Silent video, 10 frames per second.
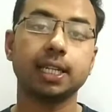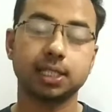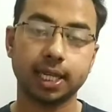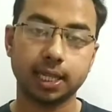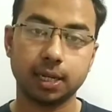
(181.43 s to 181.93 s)

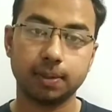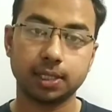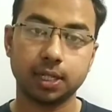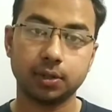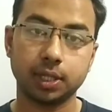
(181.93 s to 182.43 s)
लंग्स के अंदर
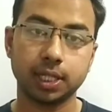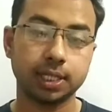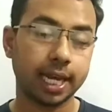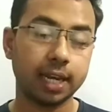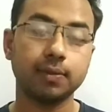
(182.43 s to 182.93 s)
प्रेजेंट होते
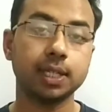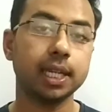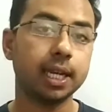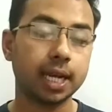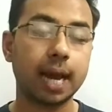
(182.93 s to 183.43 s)
हैं एल
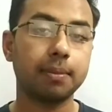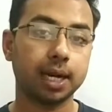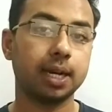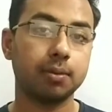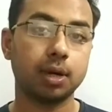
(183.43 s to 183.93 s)
ये नाम
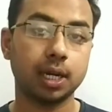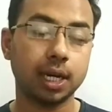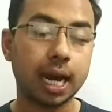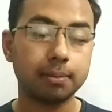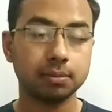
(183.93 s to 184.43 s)
रखना
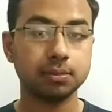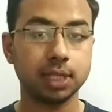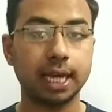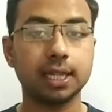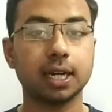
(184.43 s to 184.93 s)
नाम
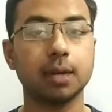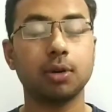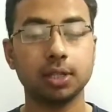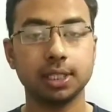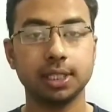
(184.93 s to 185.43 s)
याद रखना
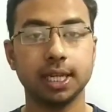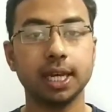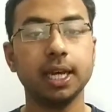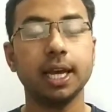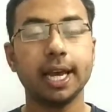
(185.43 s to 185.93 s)
बहुत इजी है
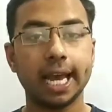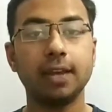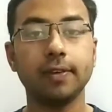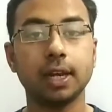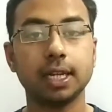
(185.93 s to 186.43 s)

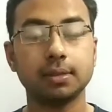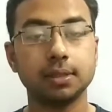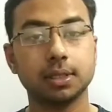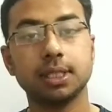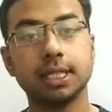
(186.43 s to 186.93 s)
एल्वेलर
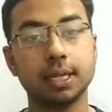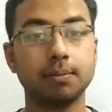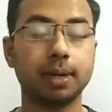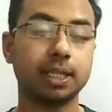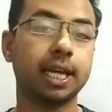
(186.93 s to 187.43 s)
जैसे
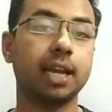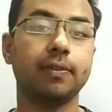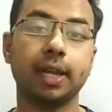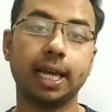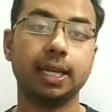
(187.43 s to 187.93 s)
हम पढ़ते हैं
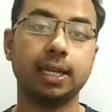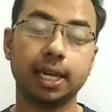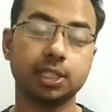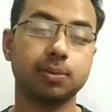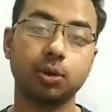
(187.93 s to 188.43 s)
एल्वेलाई
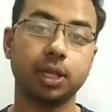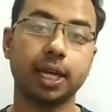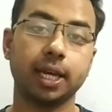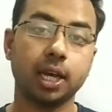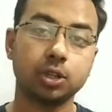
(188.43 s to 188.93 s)
लंग्स में
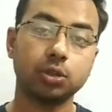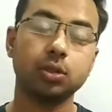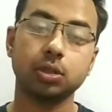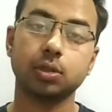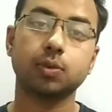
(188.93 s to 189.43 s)
होता है तो
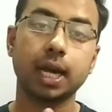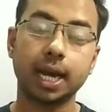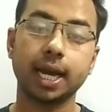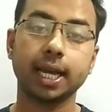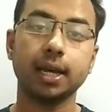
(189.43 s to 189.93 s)

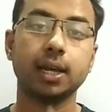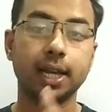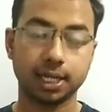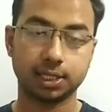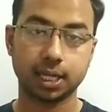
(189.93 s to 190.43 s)
कहाँ आ गया
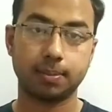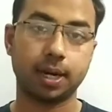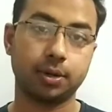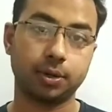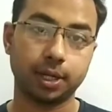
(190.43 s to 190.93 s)
लंग्स का
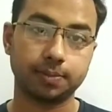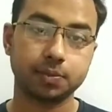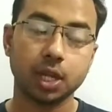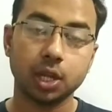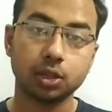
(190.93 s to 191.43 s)
पार्ट हो गया
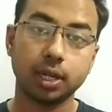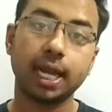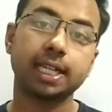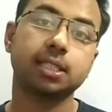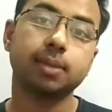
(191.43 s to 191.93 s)
तो
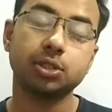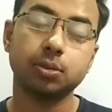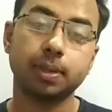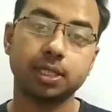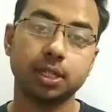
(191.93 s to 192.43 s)
लंग्स में
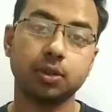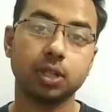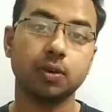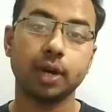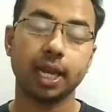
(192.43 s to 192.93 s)
जो प्रेजेंट
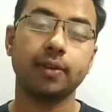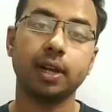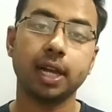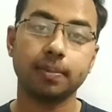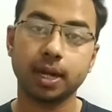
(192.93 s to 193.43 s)
होते हैं वो
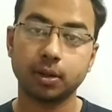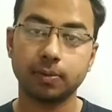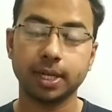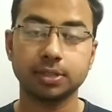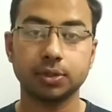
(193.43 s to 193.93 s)
एल्वेलर
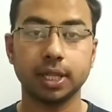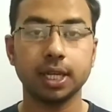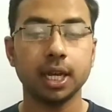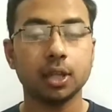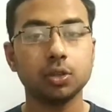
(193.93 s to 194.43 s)
मैक्रोफेज होते
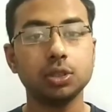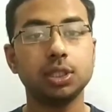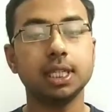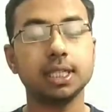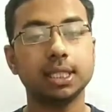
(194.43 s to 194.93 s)
हैं तो
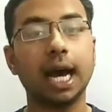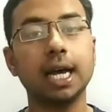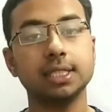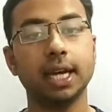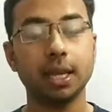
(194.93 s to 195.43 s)

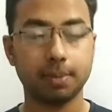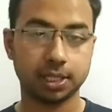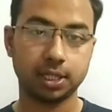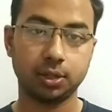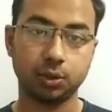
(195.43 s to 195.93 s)
जहाँ जहाँ ये
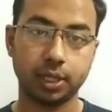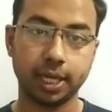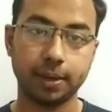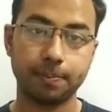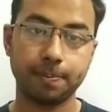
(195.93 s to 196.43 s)
प्रेजेंट होते
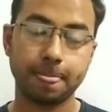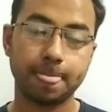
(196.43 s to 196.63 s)
हैं